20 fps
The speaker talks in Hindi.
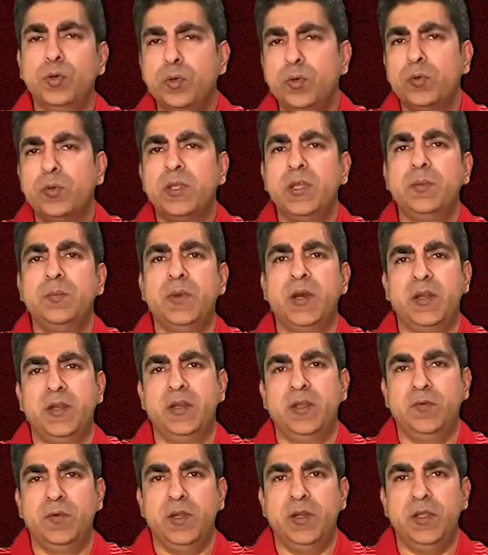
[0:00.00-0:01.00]
दोनों के
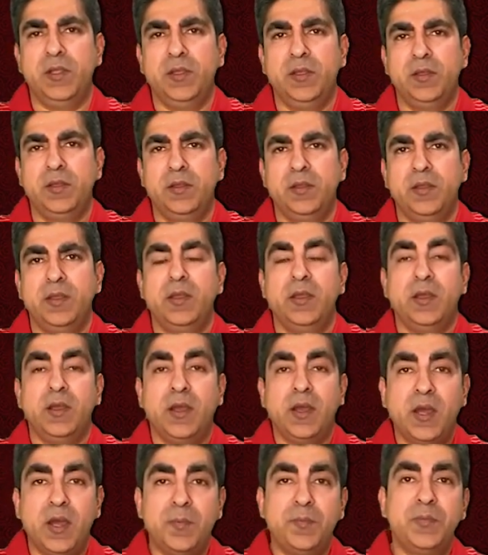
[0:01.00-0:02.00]
मानने वाले
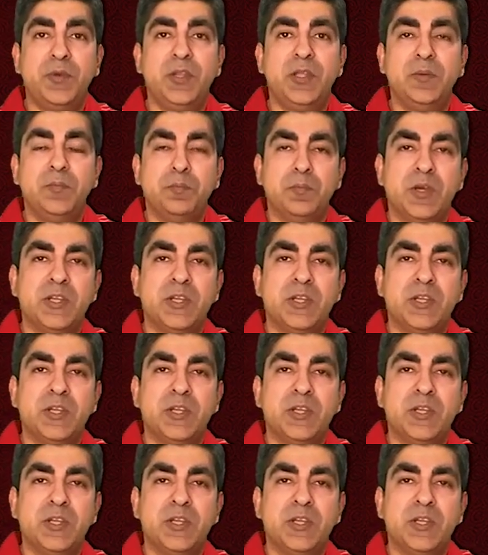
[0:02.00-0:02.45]
अपनी